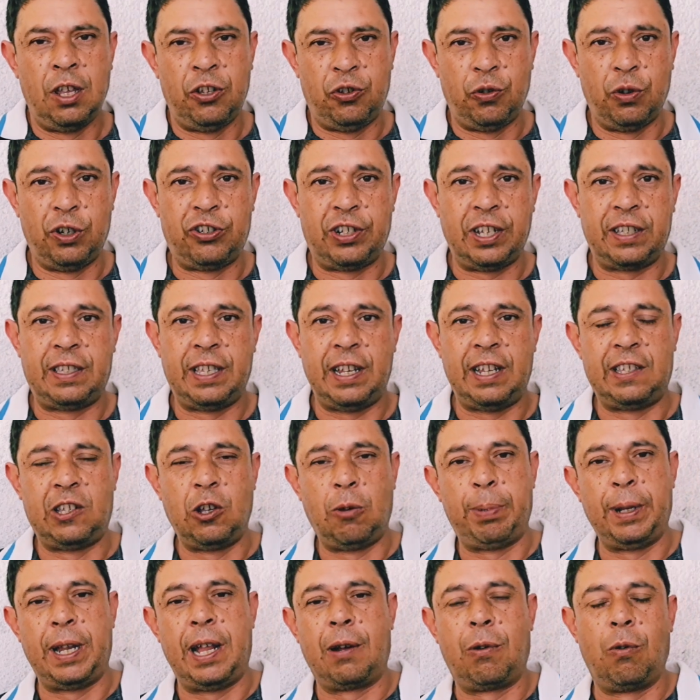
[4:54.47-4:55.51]
de hoje da
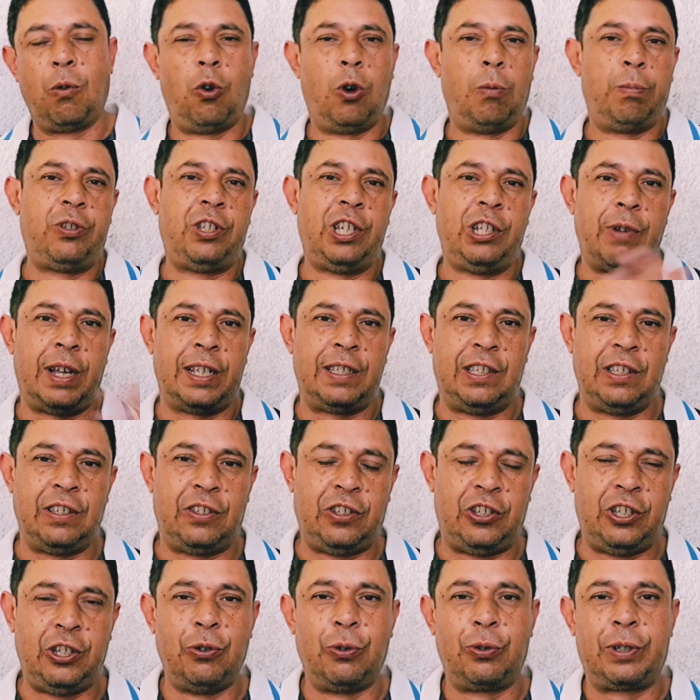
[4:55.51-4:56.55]
seleção pela Globo, se não
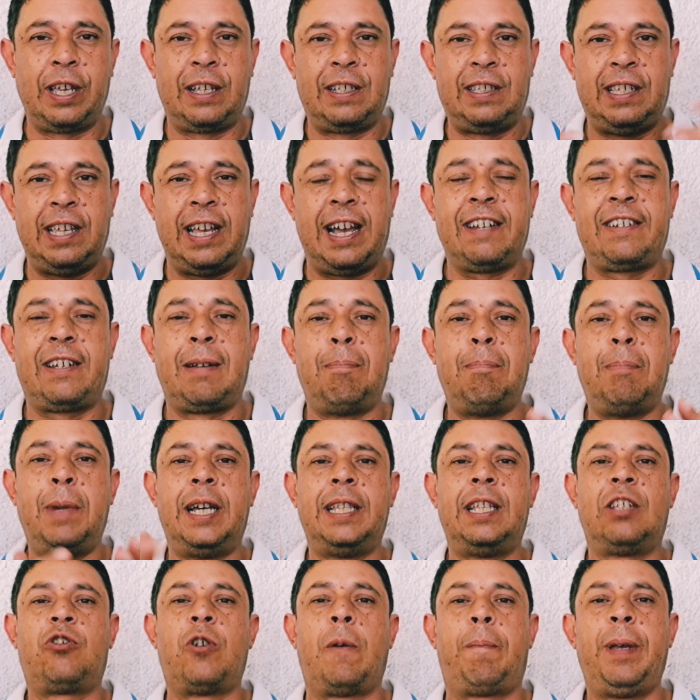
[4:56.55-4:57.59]
assistiu, o que, que você acha,
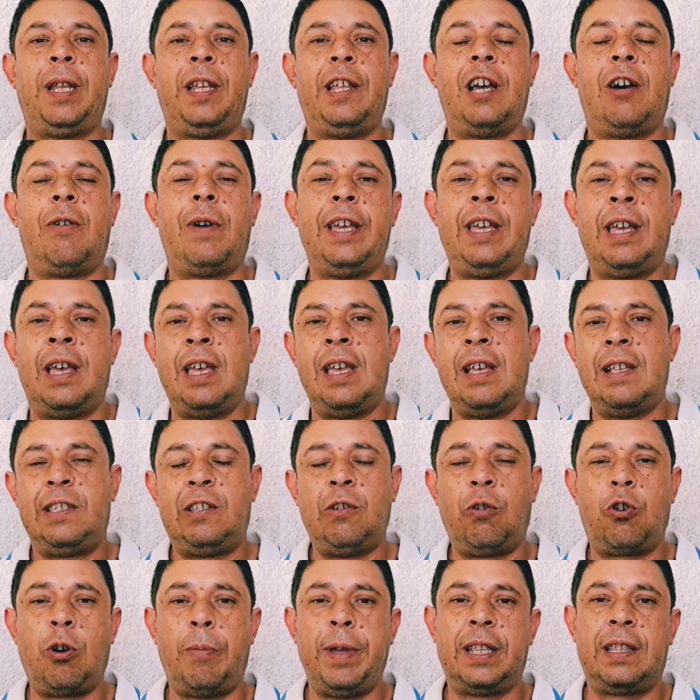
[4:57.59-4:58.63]
manda sua opinião aí,
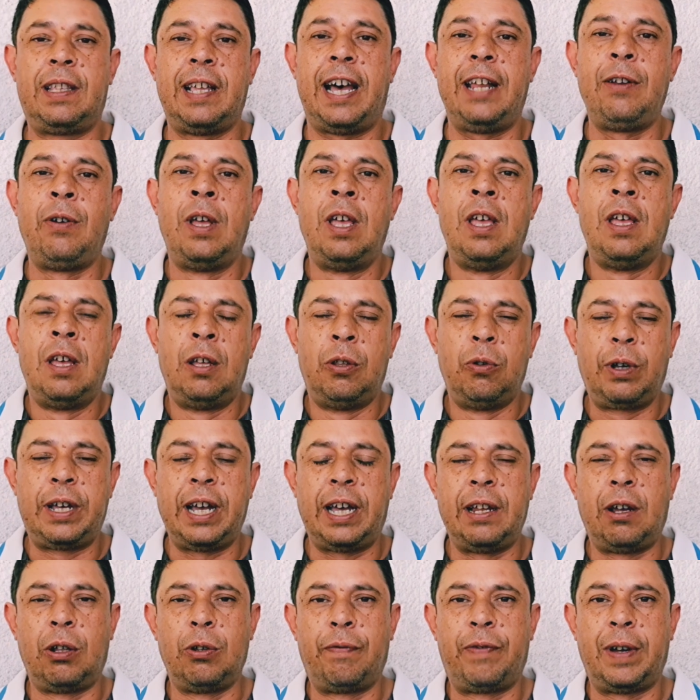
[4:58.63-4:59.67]
seu comentário no
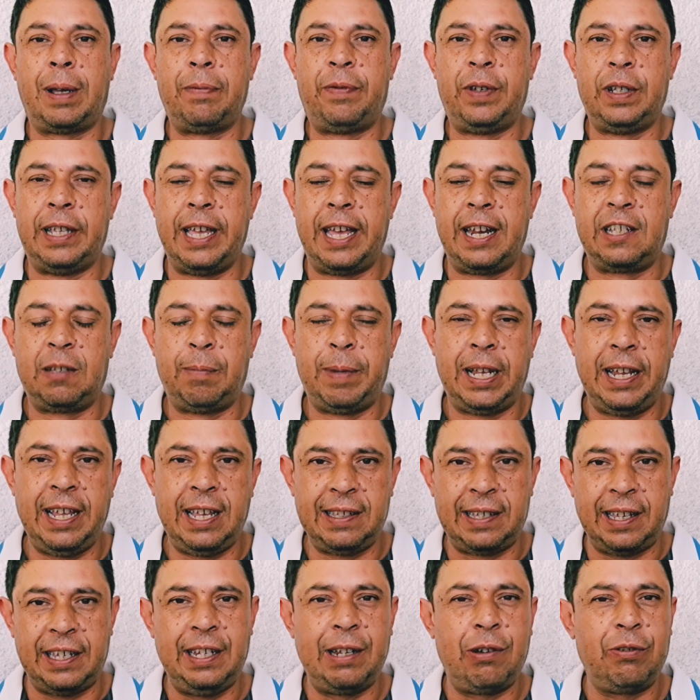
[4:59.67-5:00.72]
canal do Fábio Fidex,
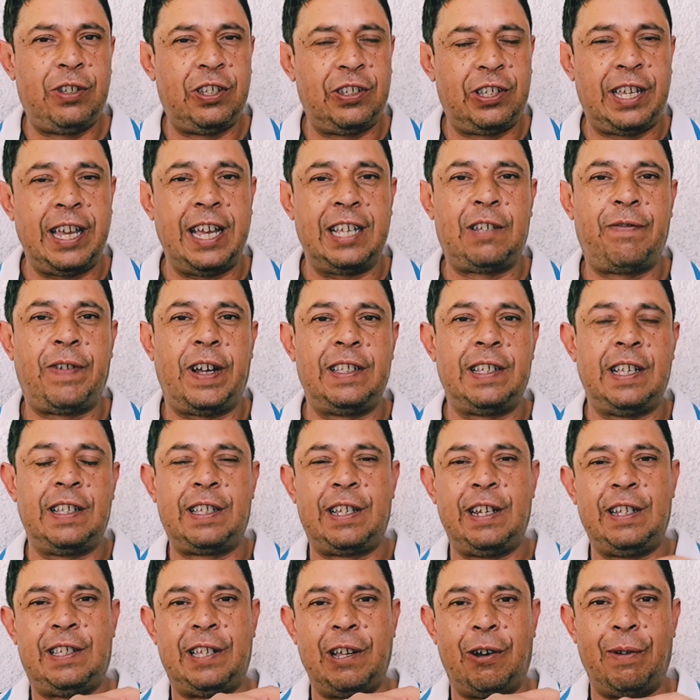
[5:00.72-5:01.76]
beleza? E não se esquece de fazer a
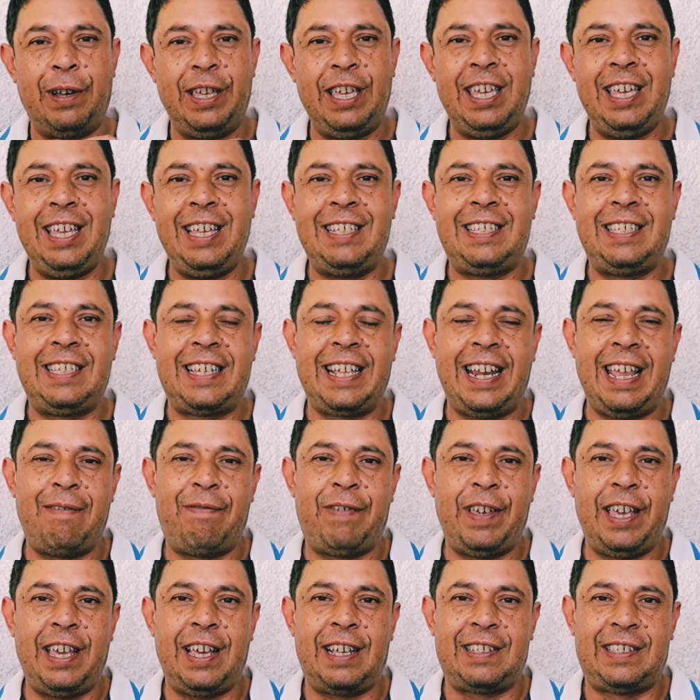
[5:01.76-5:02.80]
inscrição.
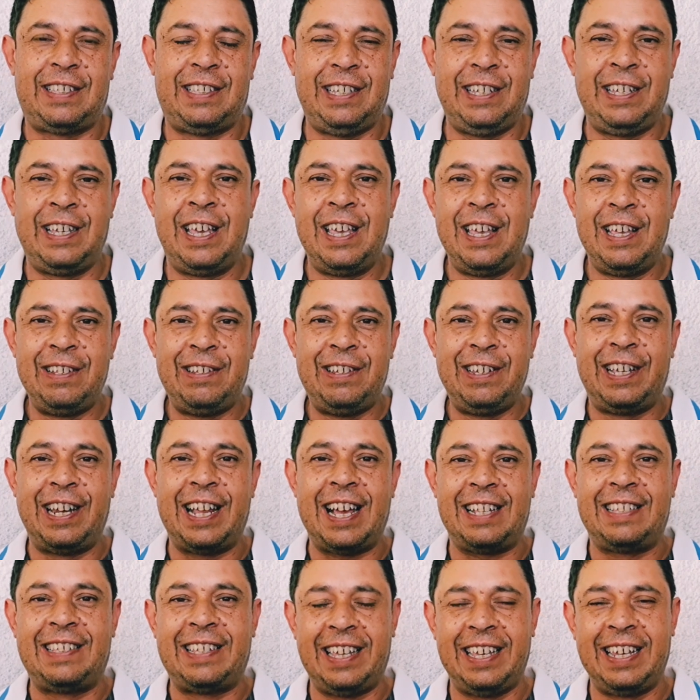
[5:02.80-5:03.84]
Inscrever-se de
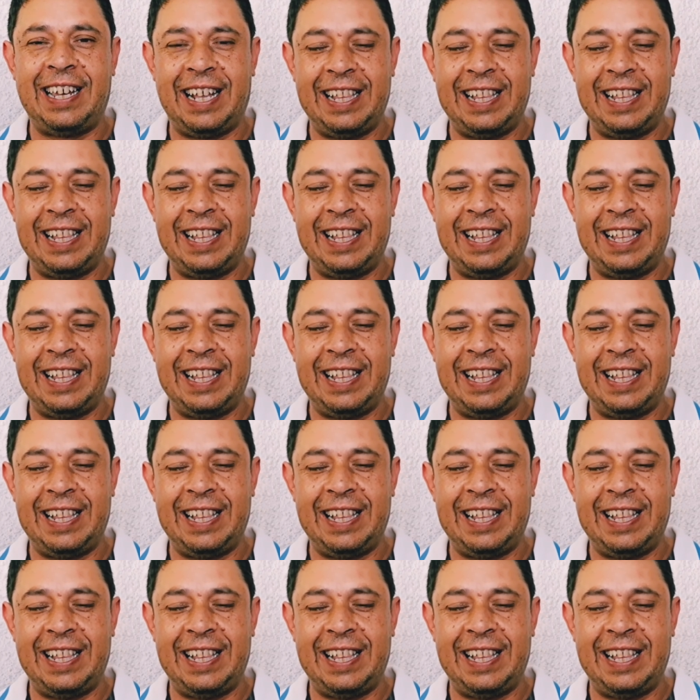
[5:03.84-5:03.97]
graça aí,